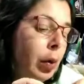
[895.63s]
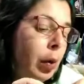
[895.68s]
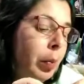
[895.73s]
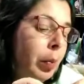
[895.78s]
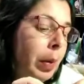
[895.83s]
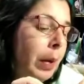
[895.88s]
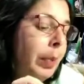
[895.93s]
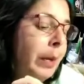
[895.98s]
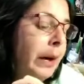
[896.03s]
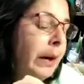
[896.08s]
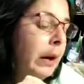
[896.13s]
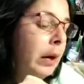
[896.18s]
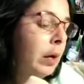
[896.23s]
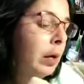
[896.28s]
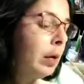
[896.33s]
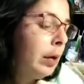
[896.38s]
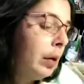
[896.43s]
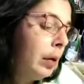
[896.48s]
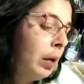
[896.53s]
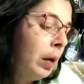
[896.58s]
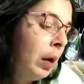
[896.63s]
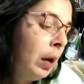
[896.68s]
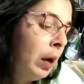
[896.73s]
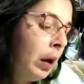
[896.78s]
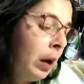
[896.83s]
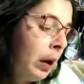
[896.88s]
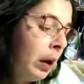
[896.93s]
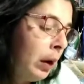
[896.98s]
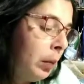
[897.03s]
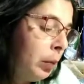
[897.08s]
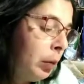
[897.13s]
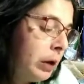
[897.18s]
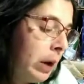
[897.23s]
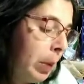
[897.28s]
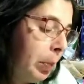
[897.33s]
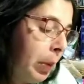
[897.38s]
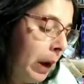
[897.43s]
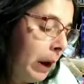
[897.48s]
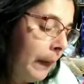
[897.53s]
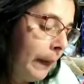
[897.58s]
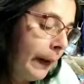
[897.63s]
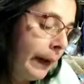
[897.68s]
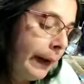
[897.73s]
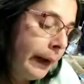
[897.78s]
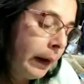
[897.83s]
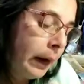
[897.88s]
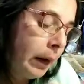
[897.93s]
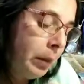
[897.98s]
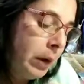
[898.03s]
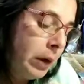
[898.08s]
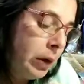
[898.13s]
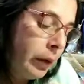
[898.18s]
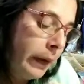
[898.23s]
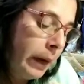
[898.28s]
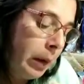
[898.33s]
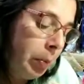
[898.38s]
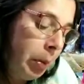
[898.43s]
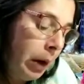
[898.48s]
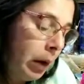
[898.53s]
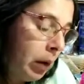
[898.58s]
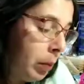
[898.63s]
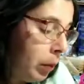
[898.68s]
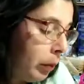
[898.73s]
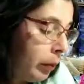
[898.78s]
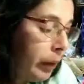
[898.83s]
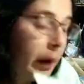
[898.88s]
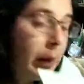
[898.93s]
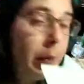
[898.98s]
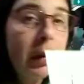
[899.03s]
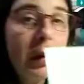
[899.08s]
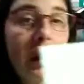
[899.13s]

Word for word: dans le papier. Euh, moi, j'appelle nacré, mais je sais pas comment vous